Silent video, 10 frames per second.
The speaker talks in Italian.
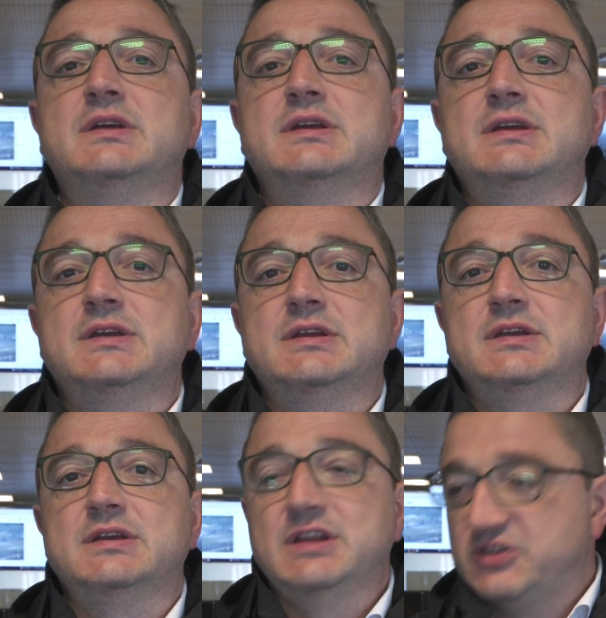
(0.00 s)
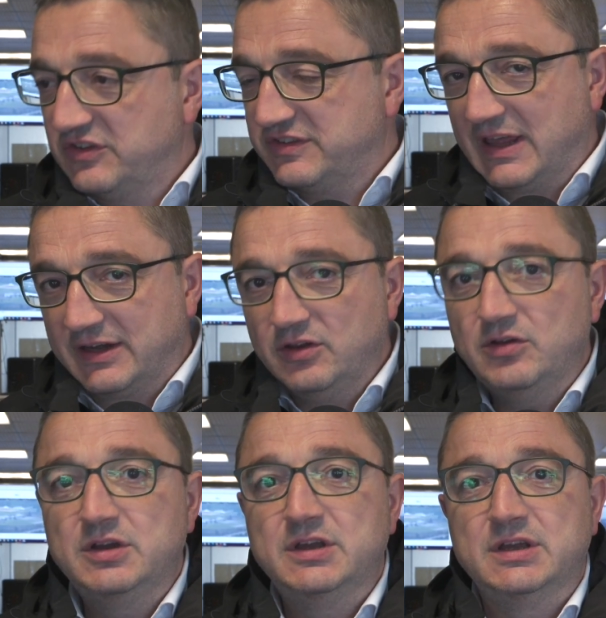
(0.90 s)
eh, necessario,
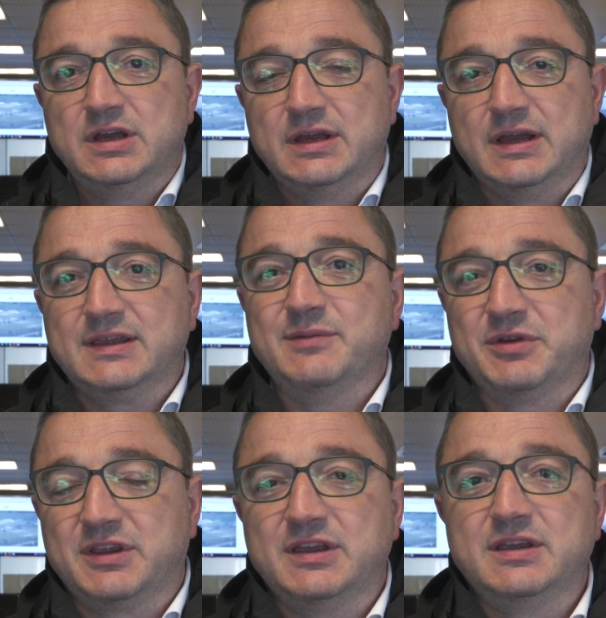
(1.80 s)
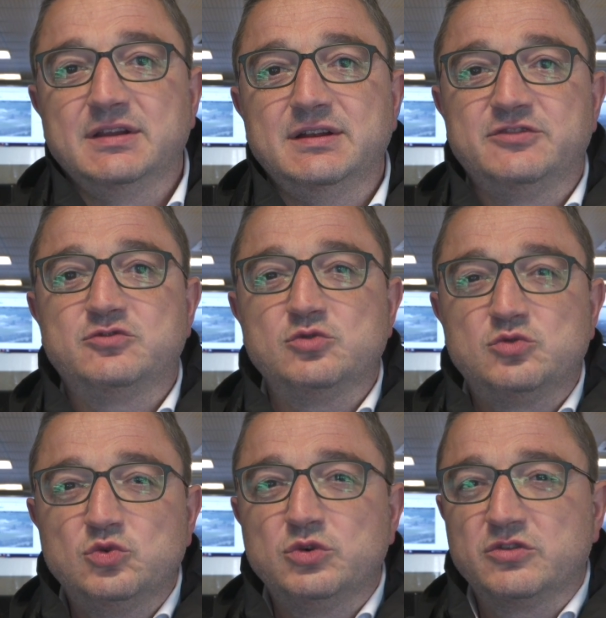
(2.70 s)
anche perché le
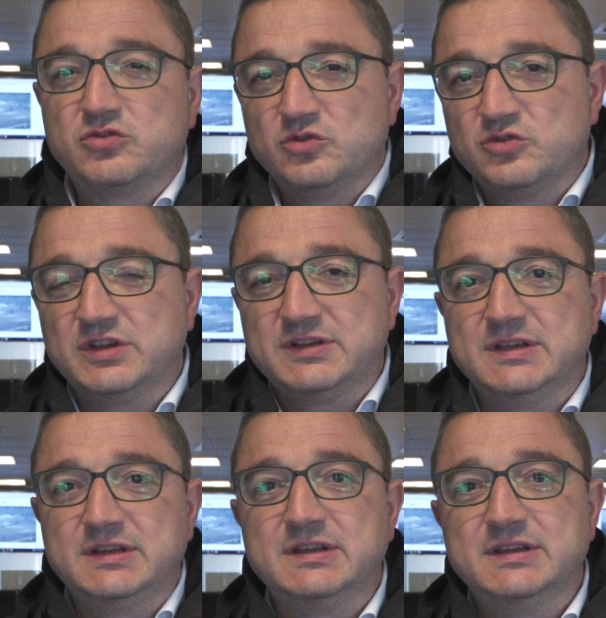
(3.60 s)
strutture sono state